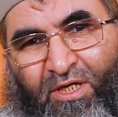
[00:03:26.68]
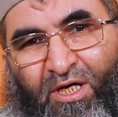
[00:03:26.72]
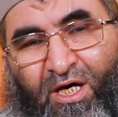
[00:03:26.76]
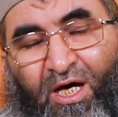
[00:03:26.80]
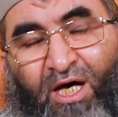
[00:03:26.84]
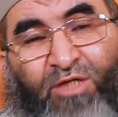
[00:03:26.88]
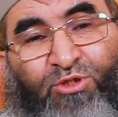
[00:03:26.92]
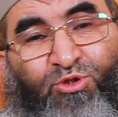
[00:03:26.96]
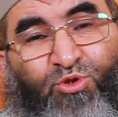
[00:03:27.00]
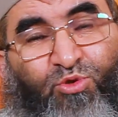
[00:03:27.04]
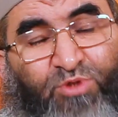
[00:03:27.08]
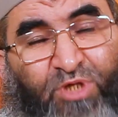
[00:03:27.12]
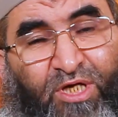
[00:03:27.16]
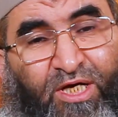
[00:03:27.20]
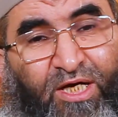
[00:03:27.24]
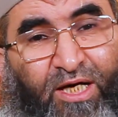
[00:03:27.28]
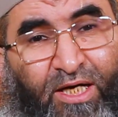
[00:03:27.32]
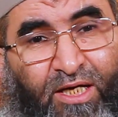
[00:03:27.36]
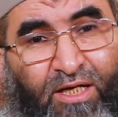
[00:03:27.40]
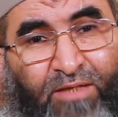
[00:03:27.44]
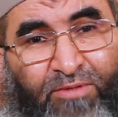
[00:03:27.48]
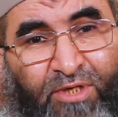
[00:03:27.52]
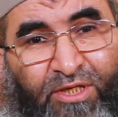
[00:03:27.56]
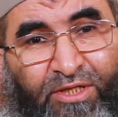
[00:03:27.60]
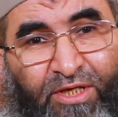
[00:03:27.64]
أن تدرك
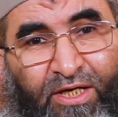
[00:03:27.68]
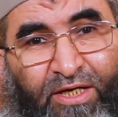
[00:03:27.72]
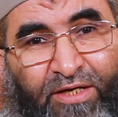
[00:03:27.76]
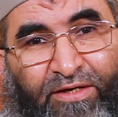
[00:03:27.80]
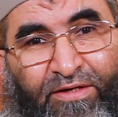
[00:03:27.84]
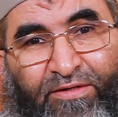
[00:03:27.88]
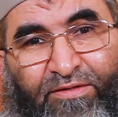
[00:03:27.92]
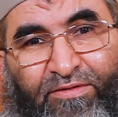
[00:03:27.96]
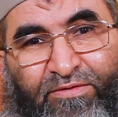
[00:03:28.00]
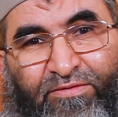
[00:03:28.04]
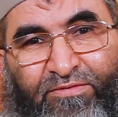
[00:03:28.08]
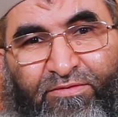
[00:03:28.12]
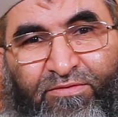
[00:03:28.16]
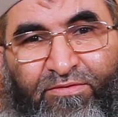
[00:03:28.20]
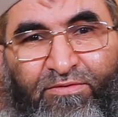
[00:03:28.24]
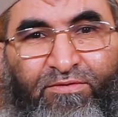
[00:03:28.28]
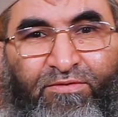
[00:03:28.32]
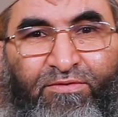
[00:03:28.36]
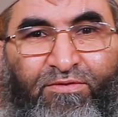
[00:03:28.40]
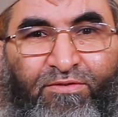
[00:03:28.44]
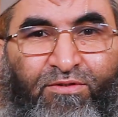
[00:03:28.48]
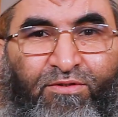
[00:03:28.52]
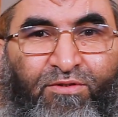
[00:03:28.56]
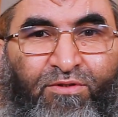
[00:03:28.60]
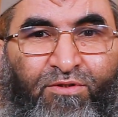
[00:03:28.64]
رمضان
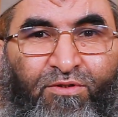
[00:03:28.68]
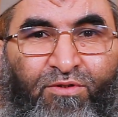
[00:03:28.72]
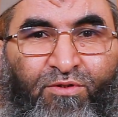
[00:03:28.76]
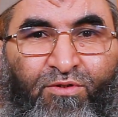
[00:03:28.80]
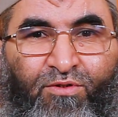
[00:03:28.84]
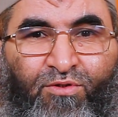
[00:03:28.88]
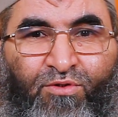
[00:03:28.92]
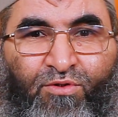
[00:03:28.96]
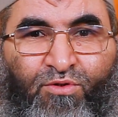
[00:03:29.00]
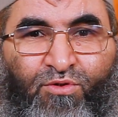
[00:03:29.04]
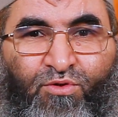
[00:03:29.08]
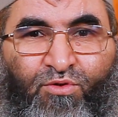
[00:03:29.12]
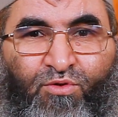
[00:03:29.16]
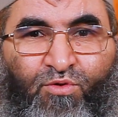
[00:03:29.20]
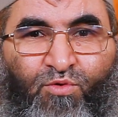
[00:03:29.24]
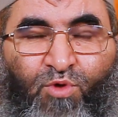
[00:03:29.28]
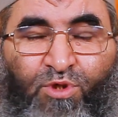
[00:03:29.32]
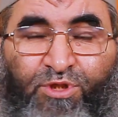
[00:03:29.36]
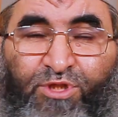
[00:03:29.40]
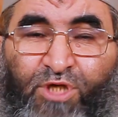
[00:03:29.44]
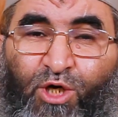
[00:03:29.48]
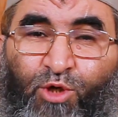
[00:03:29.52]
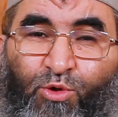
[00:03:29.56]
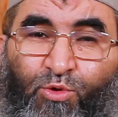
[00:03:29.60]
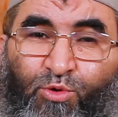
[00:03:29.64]

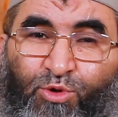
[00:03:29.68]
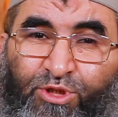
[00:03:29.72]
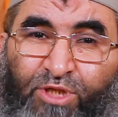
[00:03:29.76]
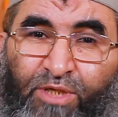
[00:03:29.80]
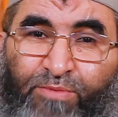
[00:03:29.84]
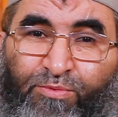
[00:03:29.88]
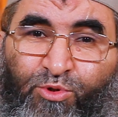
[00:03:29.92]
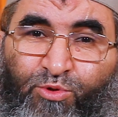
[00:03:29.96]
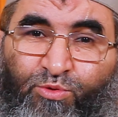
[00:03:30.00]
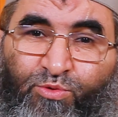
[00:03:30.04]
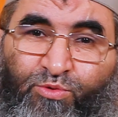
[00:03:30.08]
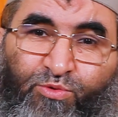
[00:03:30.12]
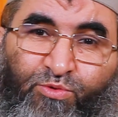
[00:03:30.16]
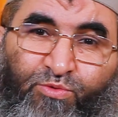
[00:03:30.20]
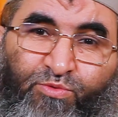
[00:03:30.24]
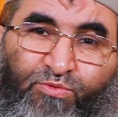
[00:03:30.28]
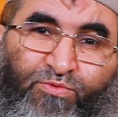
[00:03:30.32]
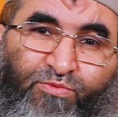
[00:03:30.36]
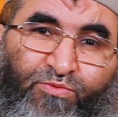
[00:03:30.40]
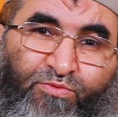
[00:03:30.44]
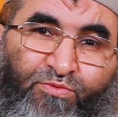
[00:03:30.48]
وتخرج منه